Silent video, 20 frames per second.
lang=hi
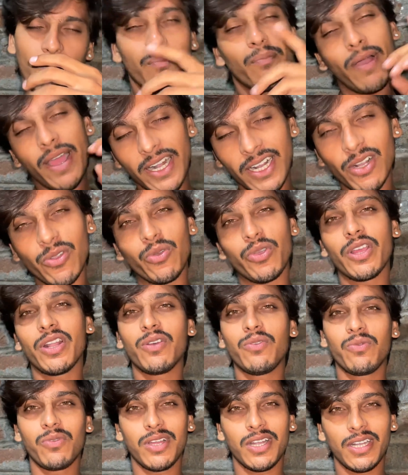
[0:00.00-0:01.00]
वायरल होकर
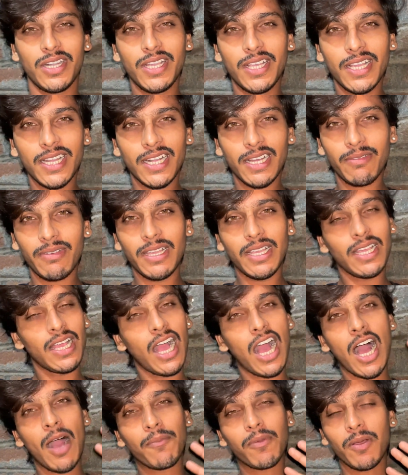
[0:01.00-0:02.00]
रहूँगा ठीक है ना भाई
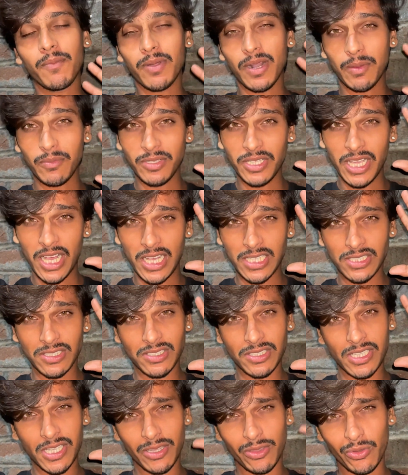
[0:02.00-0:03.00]
आपका भ्रम याद
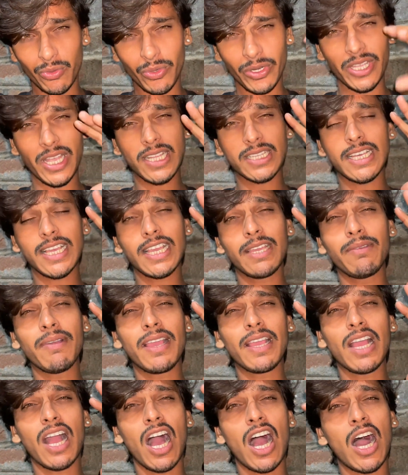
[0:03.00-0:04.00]
से टूट जाता है कि
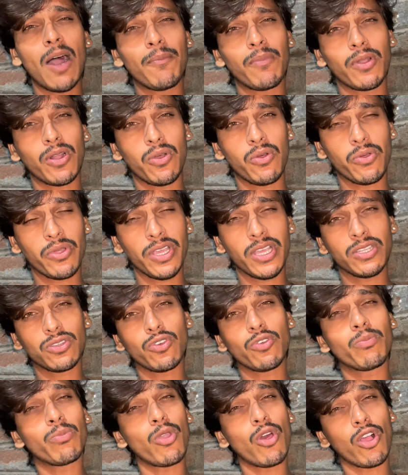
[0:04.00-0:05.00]
भाई आप रहोगे
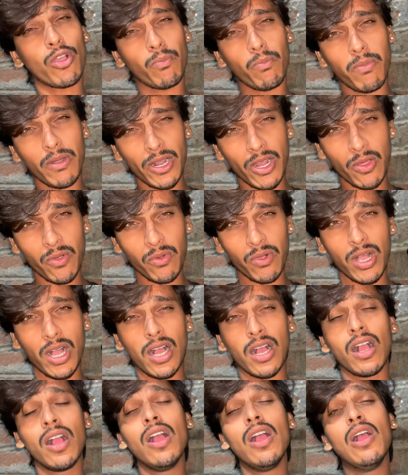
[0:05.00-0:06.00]
तो ब्लॉग
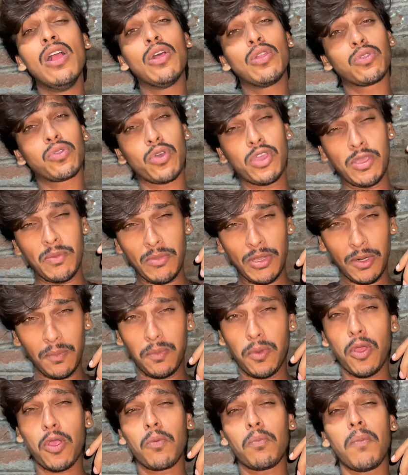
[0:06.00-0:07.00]
बनाऊँगा तो ही मेरे
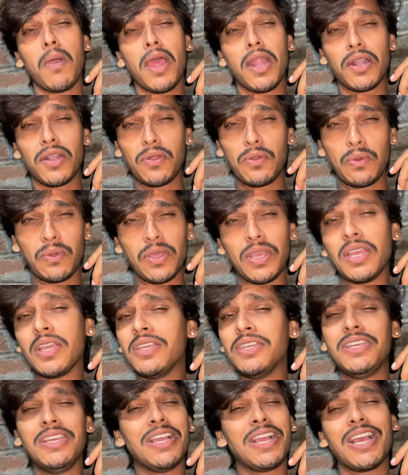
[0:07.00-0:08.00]
ब्लॉग वायरल होंगे
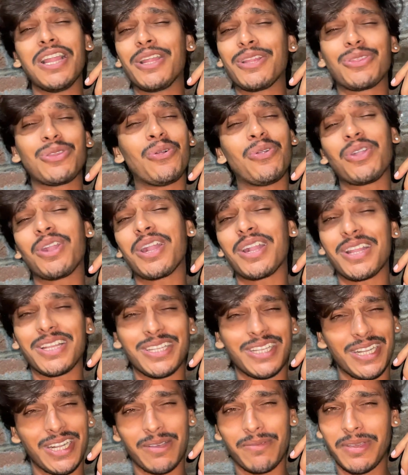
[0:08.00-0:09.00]
ये गलत थाट हटा
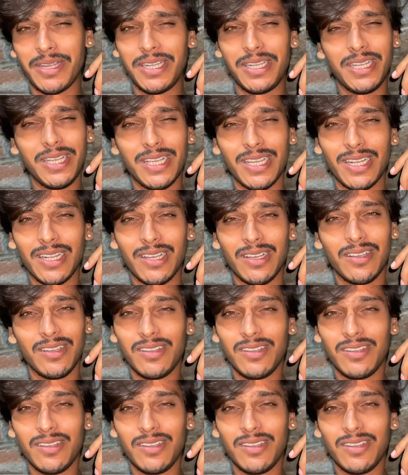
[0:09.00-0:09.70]
देना भाई ठीक है ना